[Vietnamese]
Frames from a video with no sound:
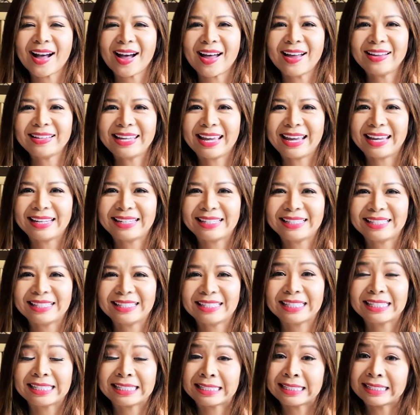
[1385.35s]
Ok,
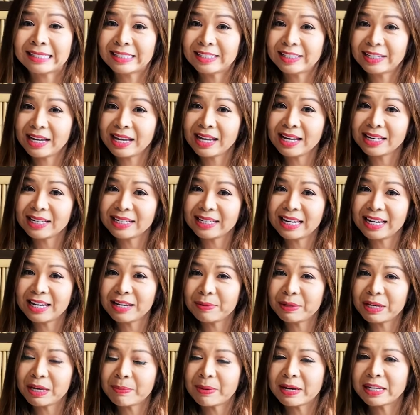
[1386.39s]
thường á cái
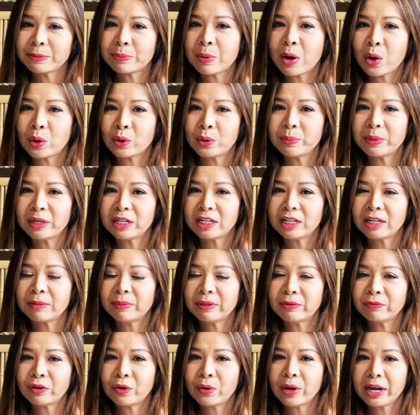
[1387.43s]
cái passport của mình khi
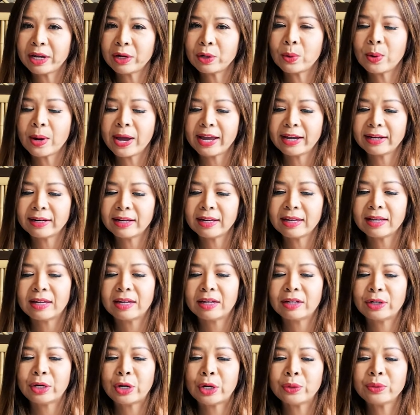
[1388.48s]
mình vô hải quan á,
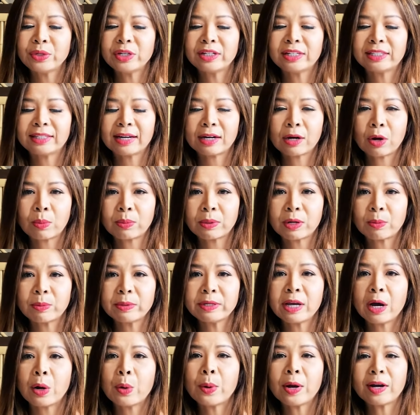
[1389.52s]
nếu như người ta không đóng
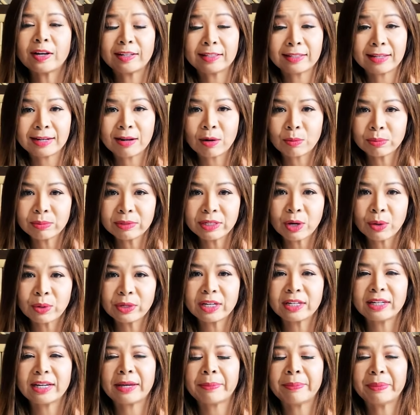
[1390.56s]
dấu hoặc người ta đóng dấu
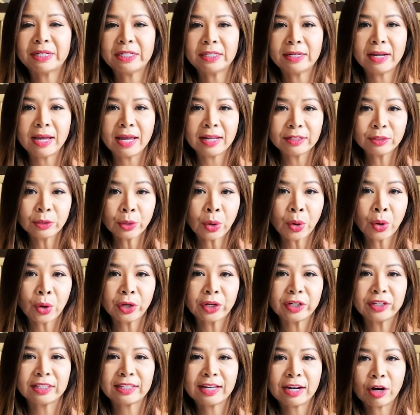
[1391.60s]
cái ngày mình đến thôi,
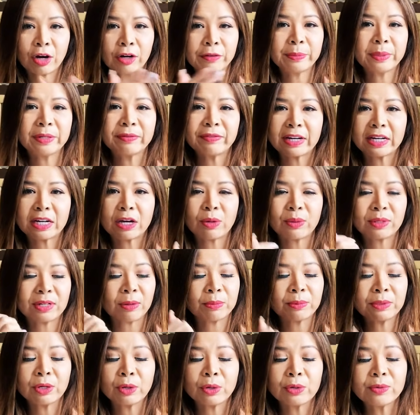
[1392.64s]
người ta hỏi mình vài câu
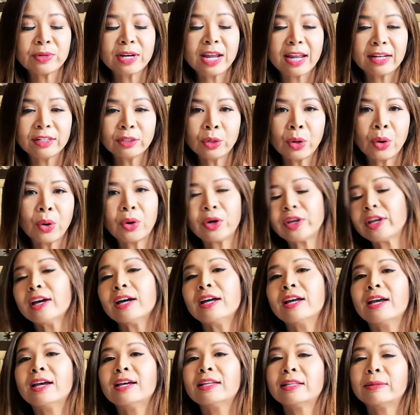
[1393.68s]
đóng dấu đến thôi á,
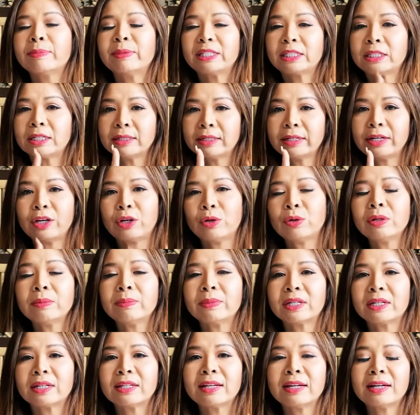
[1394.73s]
thì mình tự hiểu là
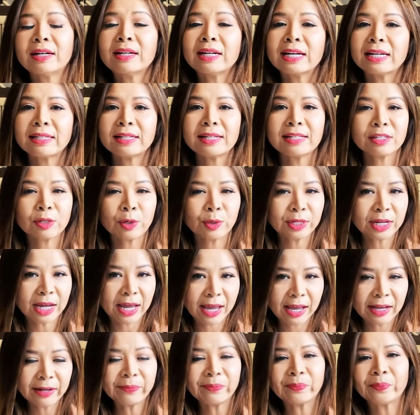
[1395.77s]
mình có thể ở lại tới sáu
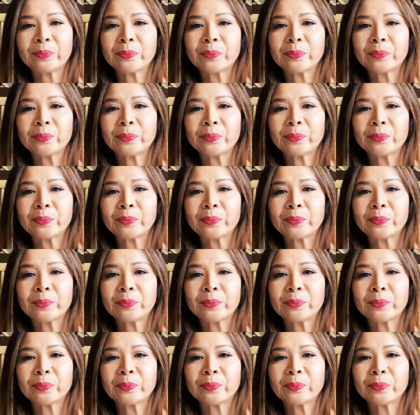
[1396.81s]
tháng.